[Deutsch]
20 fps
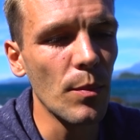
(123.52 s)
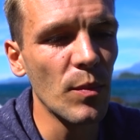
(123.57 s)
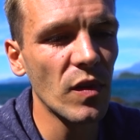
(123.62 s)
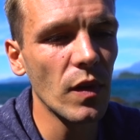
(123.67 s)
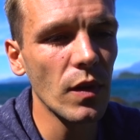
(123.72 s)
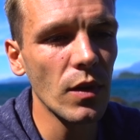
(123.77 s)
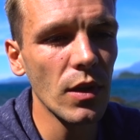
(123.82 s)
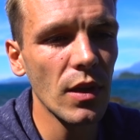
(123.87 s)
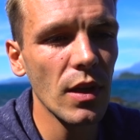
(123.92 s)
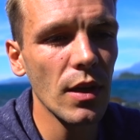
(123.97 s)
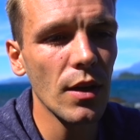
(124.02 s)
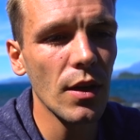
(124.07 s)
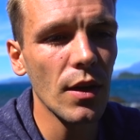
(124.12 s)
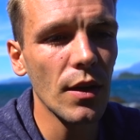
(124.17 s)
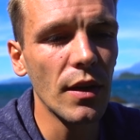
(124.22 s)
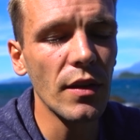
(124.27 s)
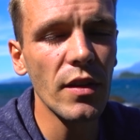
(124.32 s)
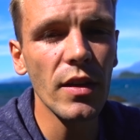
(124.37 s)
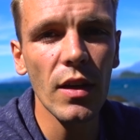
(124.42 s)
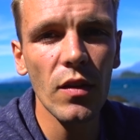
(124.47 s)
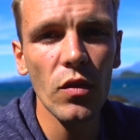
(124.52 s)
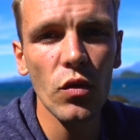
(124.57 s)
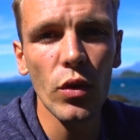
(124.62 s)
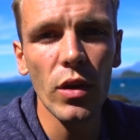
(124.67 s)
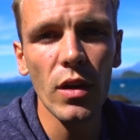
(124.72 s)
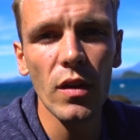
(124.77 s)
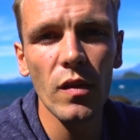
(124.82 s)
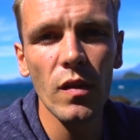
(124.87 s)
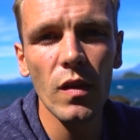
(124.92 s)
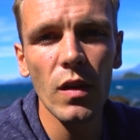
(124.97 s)
im Sinne der
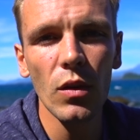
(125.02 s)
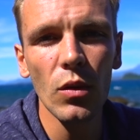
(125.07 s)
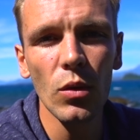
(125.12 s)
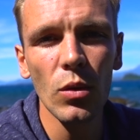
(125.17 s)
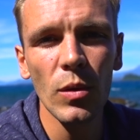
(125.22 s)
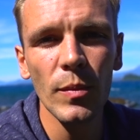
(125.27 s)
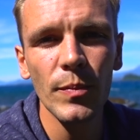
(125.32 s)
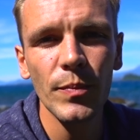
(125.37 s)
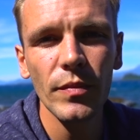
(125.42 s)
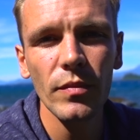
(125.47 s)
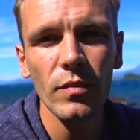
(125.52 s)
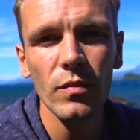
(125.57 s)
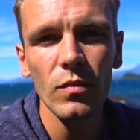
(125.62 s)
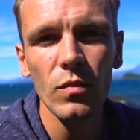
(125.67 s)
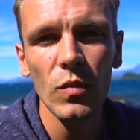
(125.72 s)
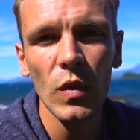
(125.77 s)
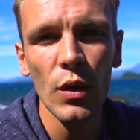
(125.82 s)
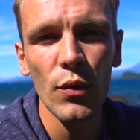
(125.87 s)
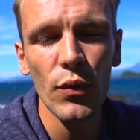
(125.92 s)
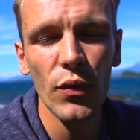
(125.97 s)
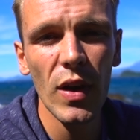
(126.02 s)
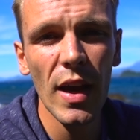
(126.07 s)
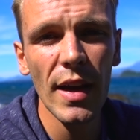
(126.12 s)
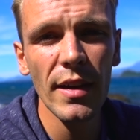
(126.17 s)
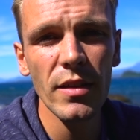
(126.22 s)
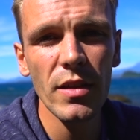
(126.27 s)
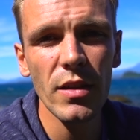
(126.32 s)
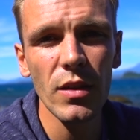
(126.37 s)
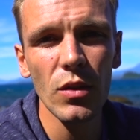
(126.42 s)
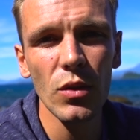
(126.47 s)
Internationalisierung,
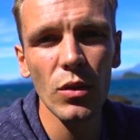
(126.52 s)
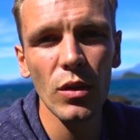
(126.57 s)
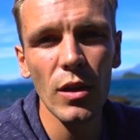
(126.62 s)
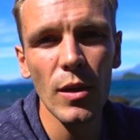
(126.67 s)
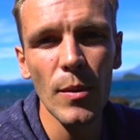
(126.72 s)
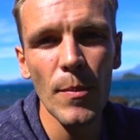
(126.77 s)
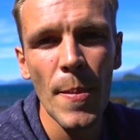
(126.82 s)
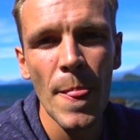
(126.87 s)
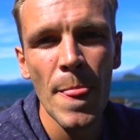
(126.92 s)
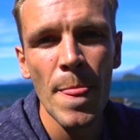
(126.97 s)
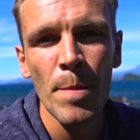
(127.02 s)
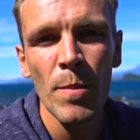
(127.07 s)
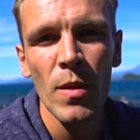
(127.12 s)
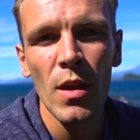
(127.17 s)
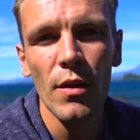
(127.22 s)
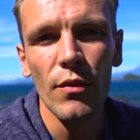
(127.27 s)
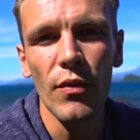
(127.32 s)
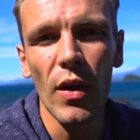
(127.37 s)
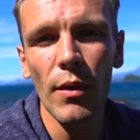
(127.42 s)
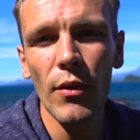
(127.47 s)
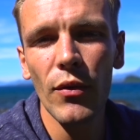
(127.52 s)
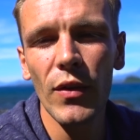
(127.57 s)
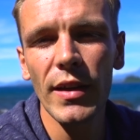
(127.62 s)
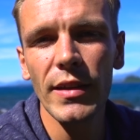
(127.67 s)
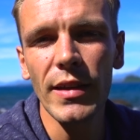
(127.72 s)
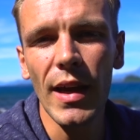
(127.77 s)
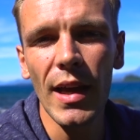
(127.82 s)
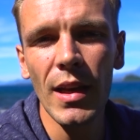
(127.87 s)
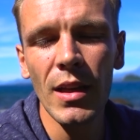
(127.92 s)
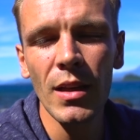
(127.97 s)
Flaggentheorie. Fangen wir
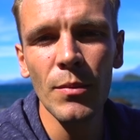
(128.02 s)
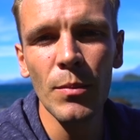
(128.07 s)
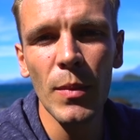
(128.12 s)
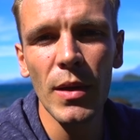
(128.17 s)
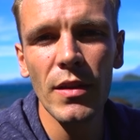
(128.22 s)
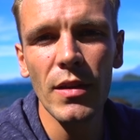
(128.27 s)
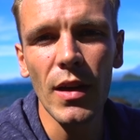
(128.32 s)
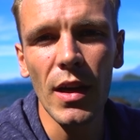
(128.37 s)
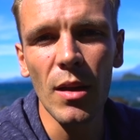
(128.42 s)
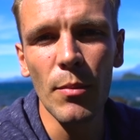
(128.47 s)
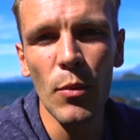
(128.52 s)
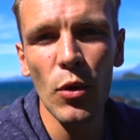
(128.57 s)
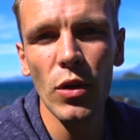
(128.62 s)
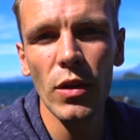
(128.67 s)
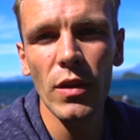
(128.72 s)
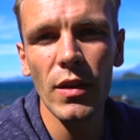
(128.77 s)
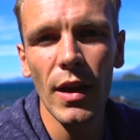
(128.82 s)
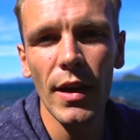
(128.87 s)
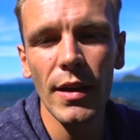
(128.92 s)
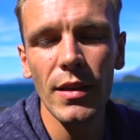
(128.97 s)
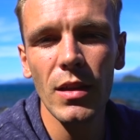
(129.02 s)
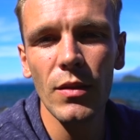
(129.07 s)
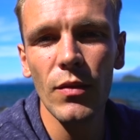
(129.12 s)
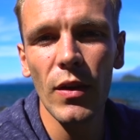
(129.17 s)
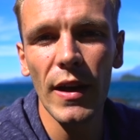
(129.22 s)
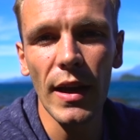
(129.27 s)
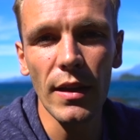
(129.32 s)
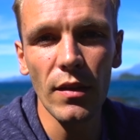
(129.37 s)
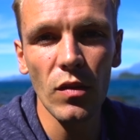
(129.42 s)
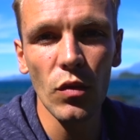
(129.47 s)
vielleicht an mit einer Möglichkeit, die
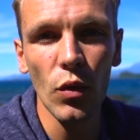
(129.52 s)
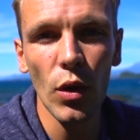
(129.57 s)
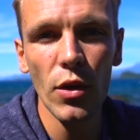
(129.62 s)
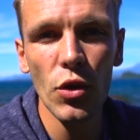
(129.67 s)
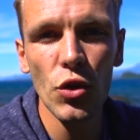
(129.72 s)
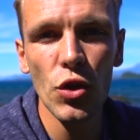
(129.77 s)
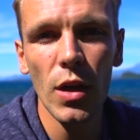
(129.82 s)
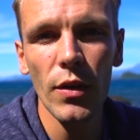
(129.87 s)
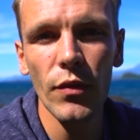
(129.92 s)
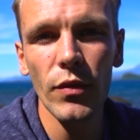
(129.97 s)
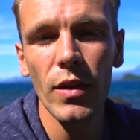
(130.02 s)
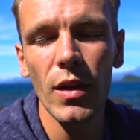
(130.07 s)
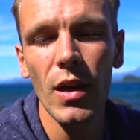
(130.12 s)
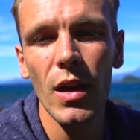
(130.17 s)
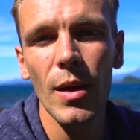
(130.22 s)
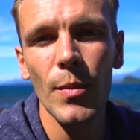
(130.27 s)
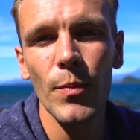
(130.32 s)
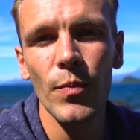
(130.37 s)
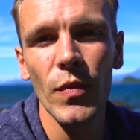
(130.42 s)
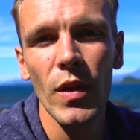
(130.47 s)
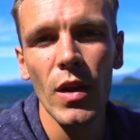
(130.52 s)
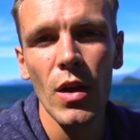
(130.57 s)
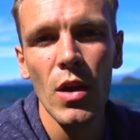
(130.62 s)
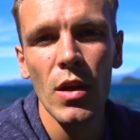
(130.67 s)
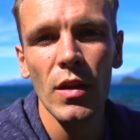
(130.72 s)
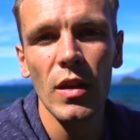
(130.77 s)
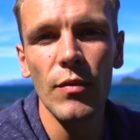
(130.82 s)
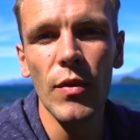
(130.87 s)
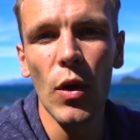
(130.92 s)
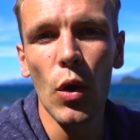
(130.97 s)
wir ganz neu geschaffen haben,
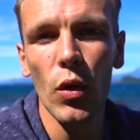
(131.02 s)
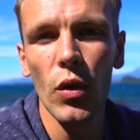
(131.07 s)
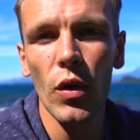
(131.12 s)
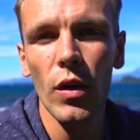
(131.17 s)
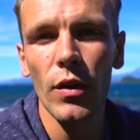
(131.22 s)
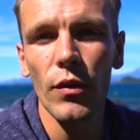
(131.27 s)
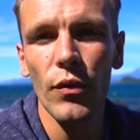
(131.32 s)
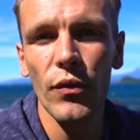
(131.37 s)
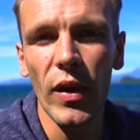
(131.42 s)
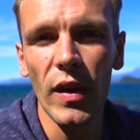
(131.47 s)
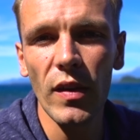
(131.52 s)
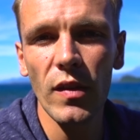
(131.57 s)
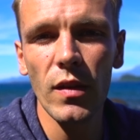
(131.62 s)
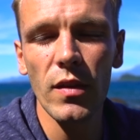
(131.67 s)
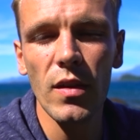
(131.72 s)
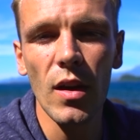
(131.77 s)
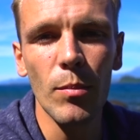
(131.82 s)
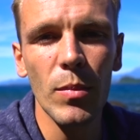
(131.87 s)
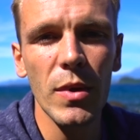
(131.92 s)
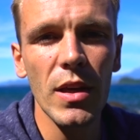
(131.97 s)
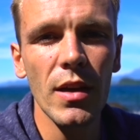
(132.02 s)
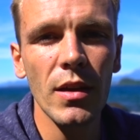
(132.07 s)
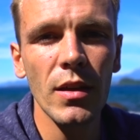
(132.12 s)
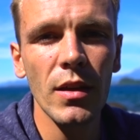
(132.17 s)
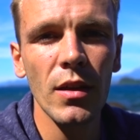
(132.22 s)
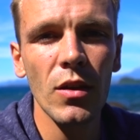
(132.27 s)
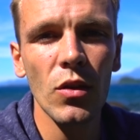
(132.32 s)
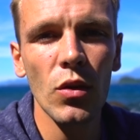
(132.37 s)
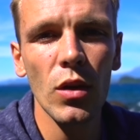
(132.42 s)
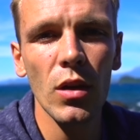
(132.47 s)
die wir auch fest etablieren
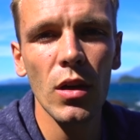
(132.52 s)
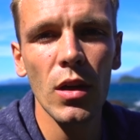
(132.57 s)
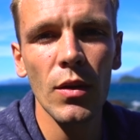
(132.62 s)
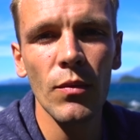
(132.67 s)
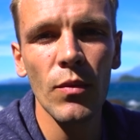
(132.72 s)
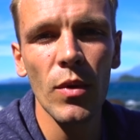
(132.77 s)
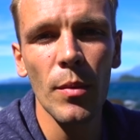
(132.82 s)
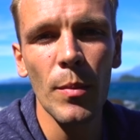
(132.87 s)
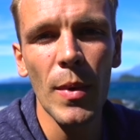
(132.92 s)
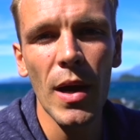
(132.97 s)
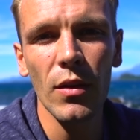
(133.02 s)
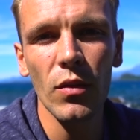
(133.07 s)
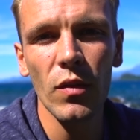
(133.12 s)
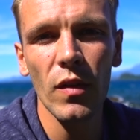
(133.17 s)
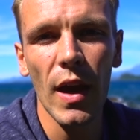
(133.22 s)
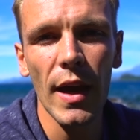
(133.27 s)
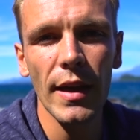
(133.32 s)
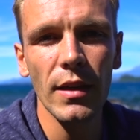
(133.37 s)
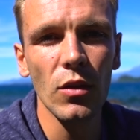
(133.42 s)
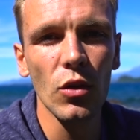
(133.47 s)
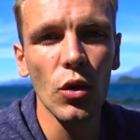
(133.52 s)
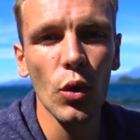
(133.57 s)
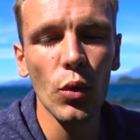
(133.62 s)
in Georgien. Wir machen unsere eigene